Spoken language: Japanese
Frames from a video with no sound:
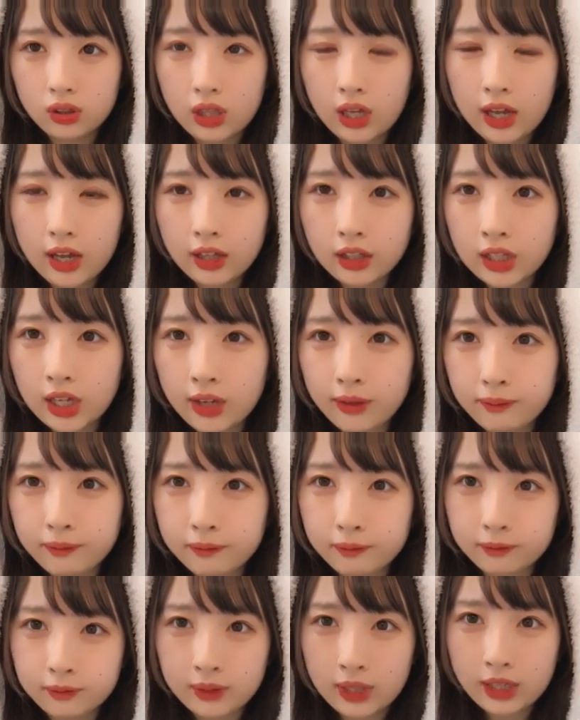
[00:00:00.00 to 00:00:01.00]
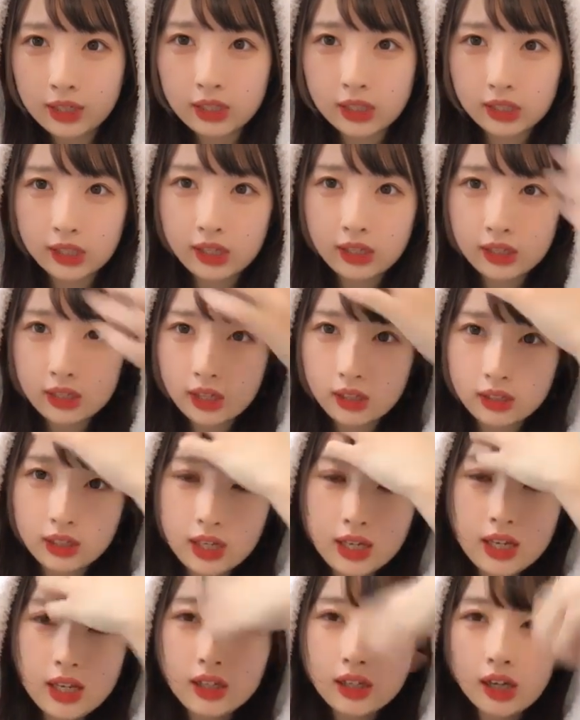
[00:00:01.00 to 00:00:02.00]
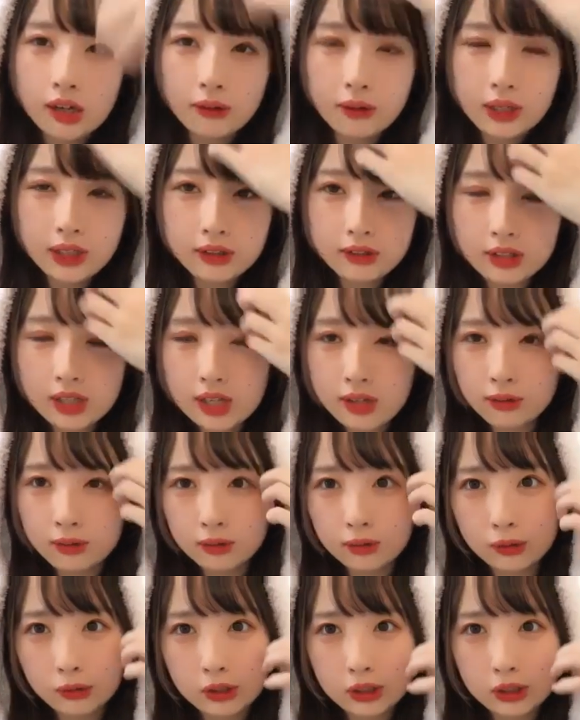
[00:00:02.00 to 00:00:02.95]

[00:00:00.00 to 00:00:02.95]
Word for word: なんやなんやなんやなんやん可愛くない本